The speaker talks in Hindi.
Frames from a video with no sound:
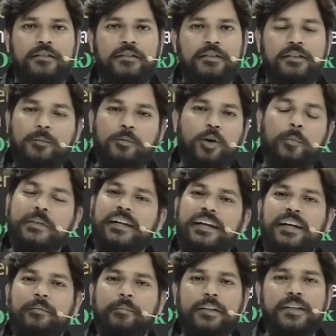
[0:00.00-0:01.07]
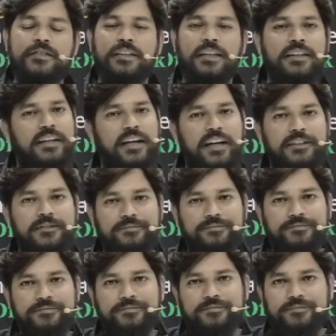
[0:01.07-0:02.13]
सबको पता है अपनी स्ट्रेंथ क्या है
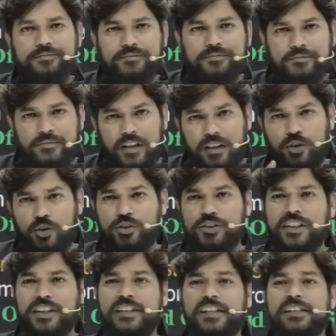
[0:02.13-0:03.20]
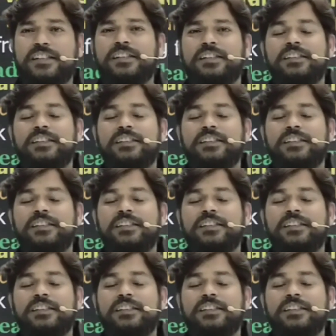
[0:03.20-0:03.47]
दूसरी चीज